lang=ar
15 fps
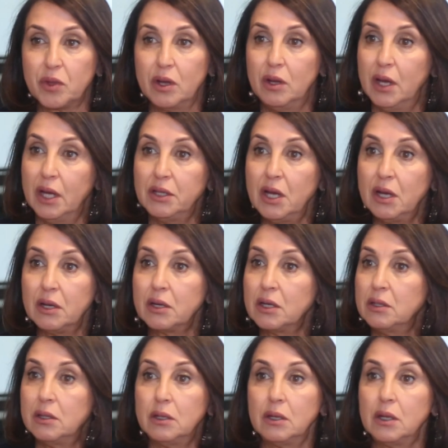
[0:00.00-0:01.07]
هذا
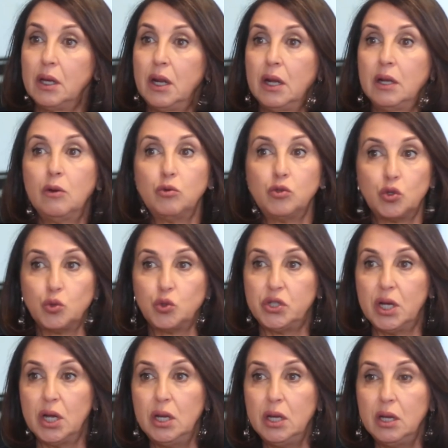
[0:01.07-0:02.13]
كان غير انا والزوج
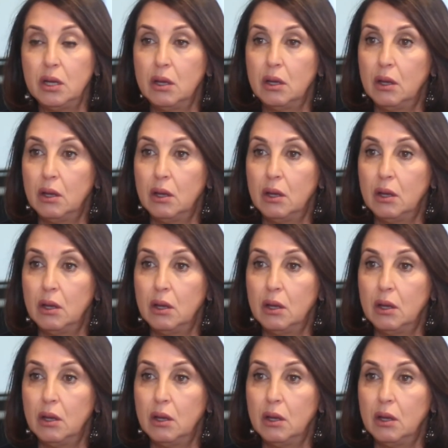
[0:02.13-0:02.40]
ديالي